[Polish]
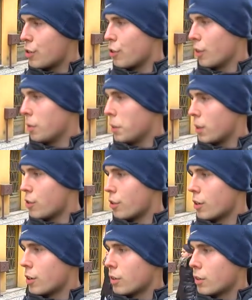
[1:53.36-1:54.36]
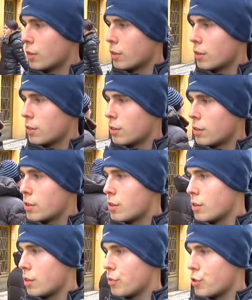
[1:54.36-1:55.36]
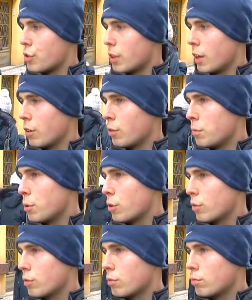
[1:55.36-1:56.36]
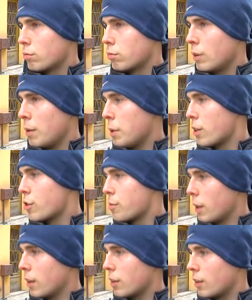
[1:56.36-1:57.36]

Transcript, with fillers: raczej najbardziej ze wszystkiego, no bo to najbardziej spala